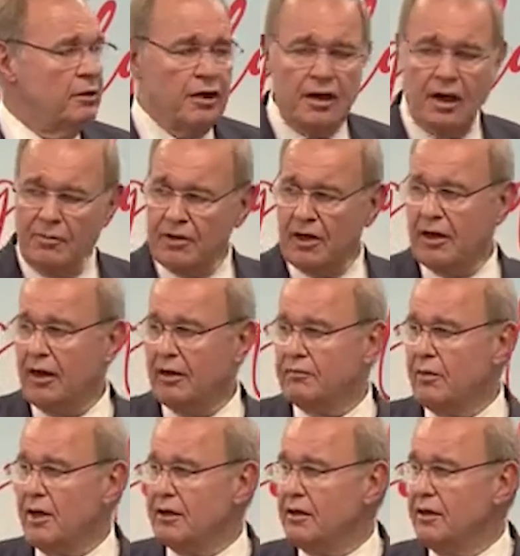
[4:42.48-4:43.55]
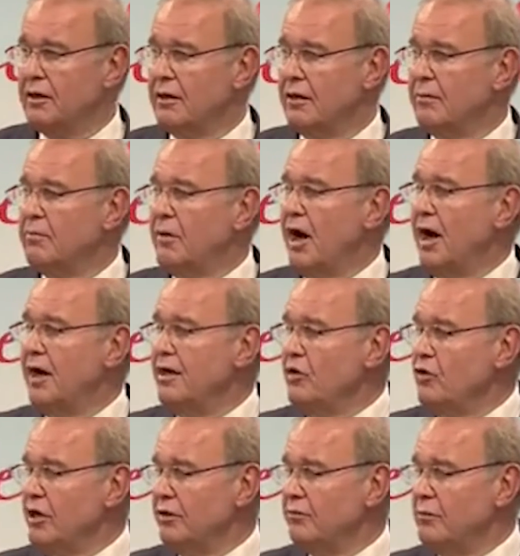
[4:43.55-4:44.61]
Rakam karartmak, bahane
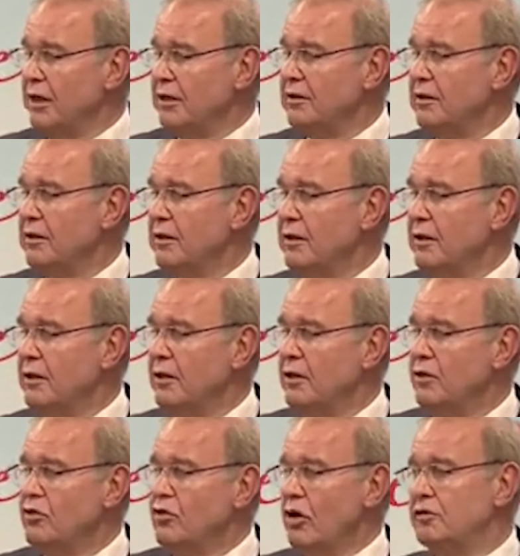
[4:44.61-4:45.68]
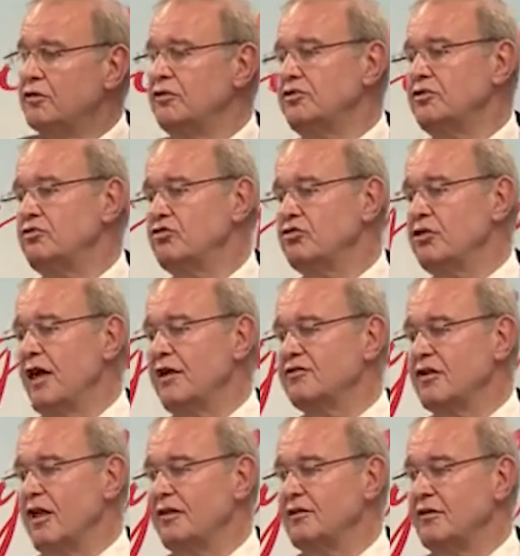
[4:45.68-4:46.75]
üretmek. Yok dış güçler
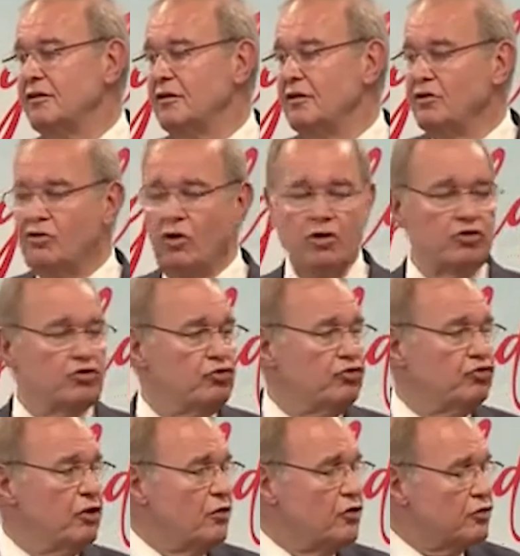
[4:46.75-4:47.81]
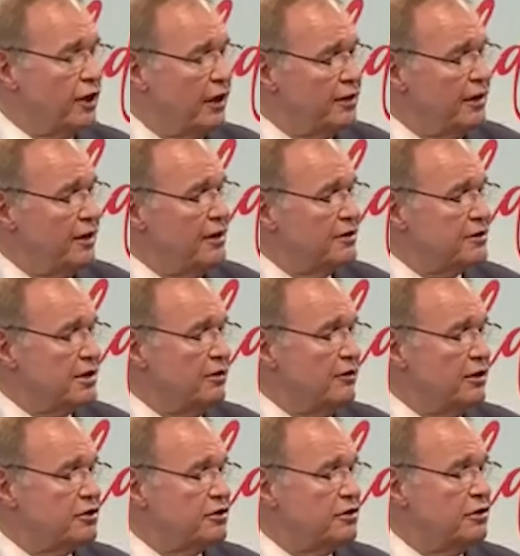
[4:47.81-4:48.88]
saldırdı, yok Rusya Ukrayna ile
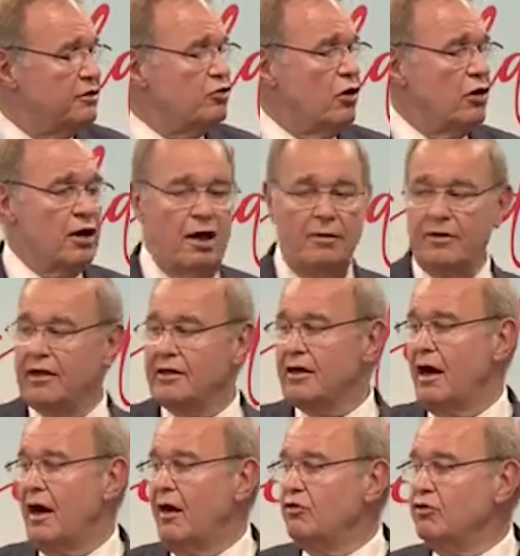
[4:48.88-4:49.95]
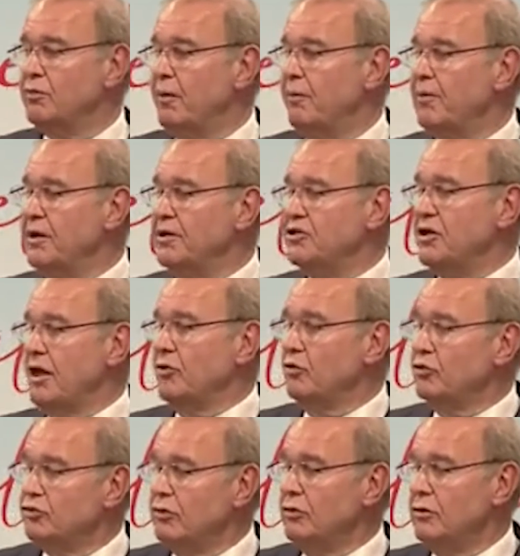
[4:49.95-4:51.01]
savaştı, yok Amerika Avrupa perişan
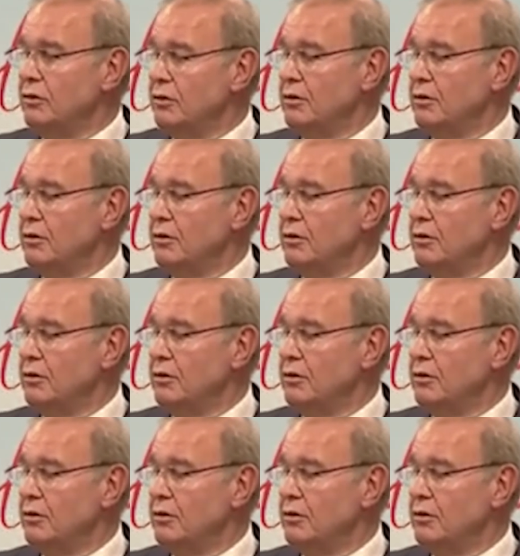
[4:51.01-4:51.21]
oldu.